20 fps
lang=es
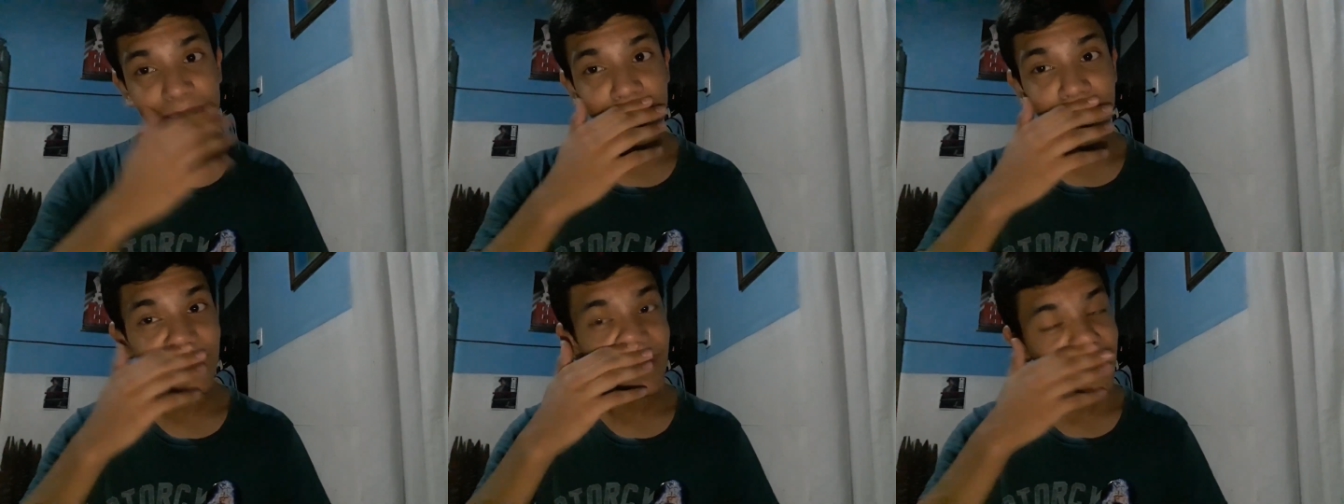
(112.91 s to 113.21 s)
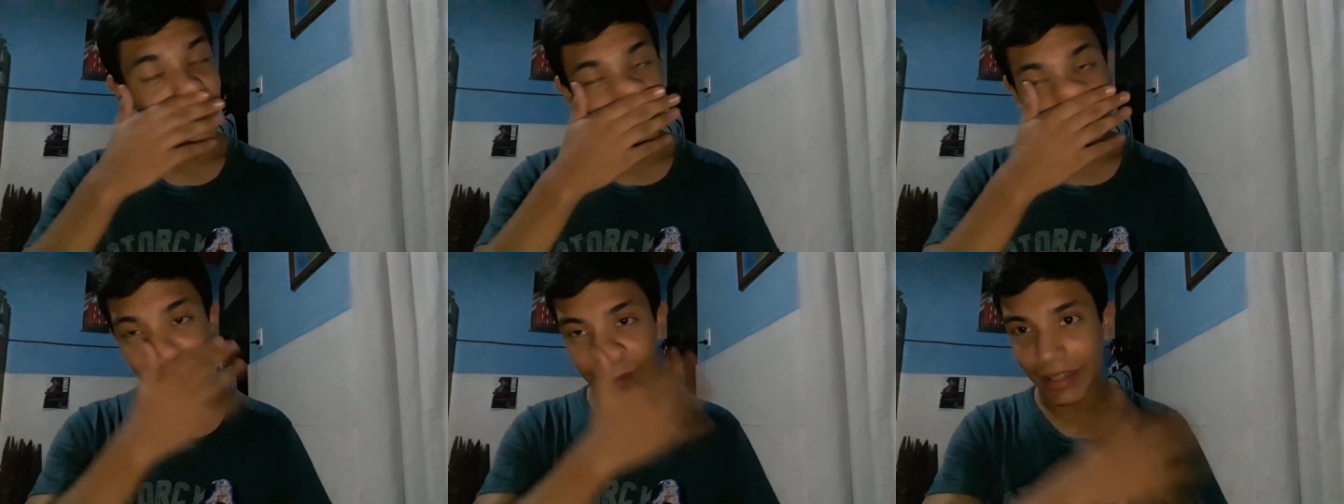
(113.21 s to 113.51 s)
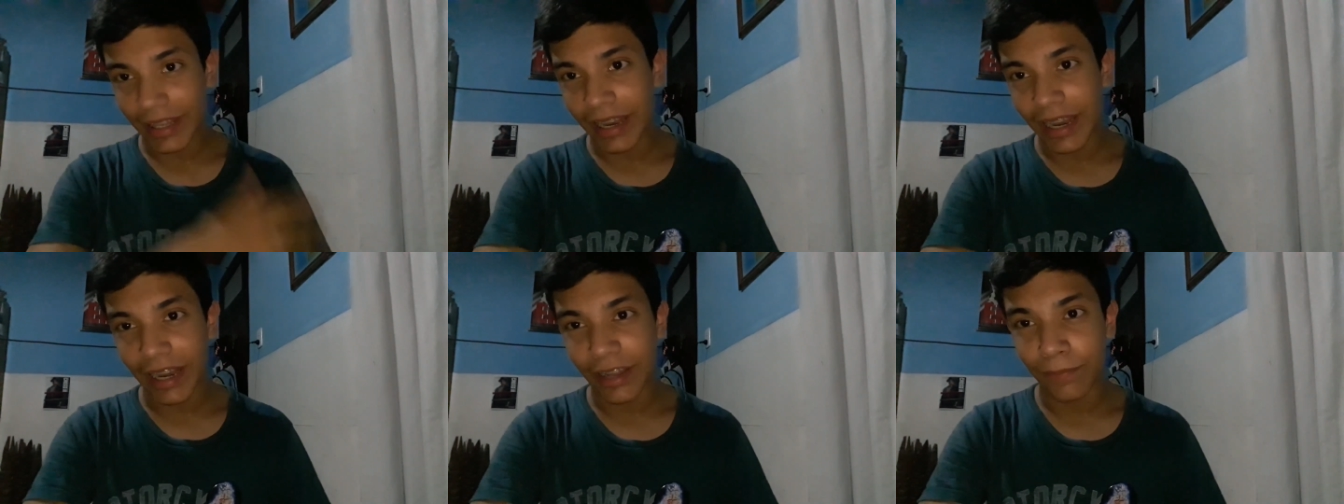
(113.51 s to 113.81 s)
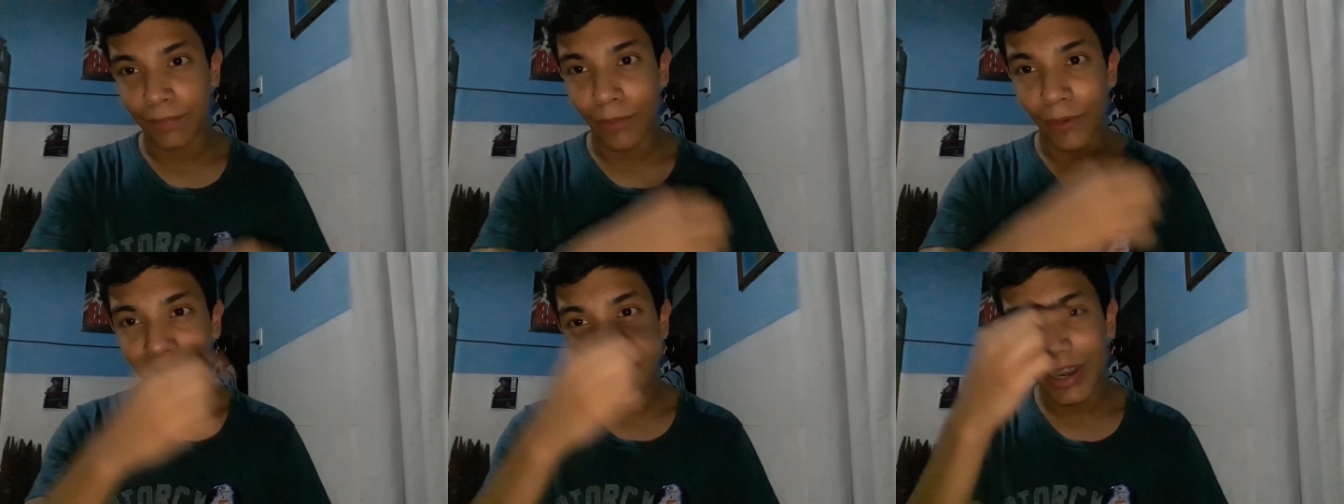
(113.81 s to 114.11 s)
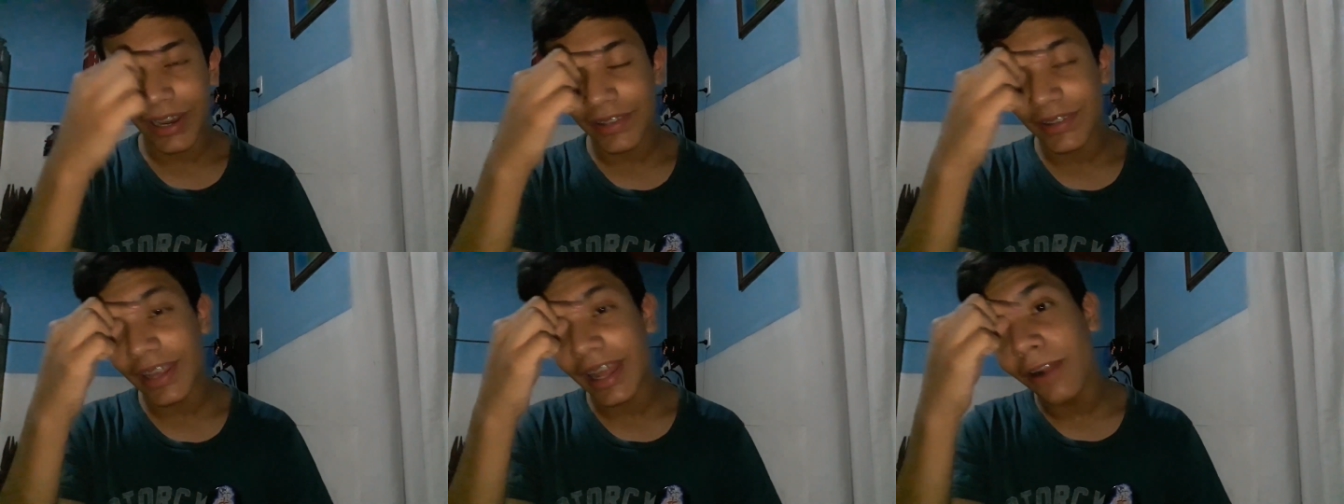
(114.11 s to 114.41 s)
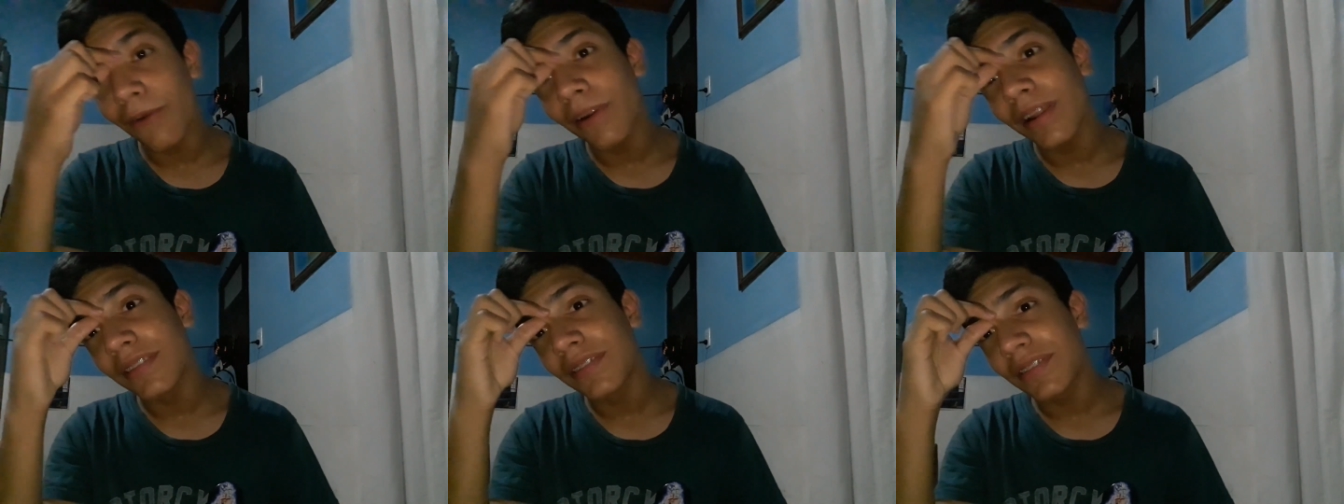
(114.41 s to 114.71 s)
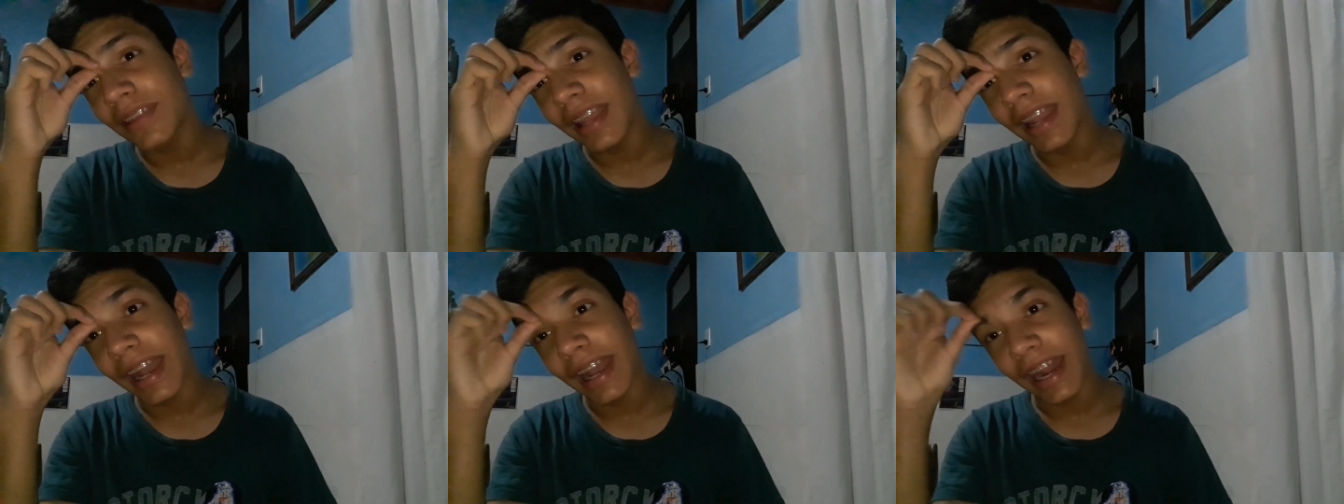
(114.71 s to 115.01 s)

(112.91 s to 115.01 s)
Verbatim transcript: video va a tener spoilers y algunas escenas